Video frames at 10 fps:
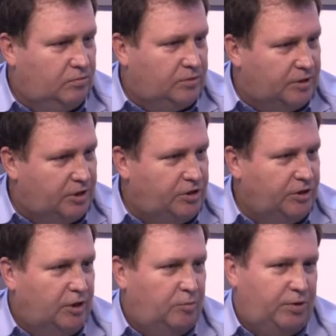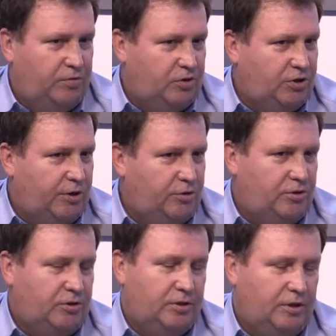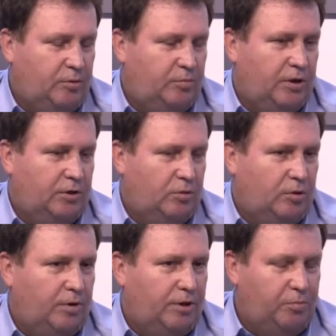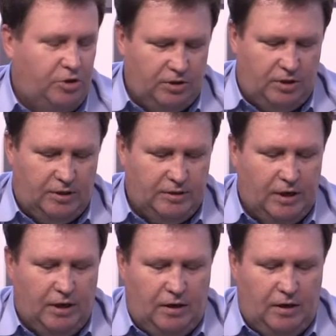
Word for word: значительно превышающие цены, по которым они печатались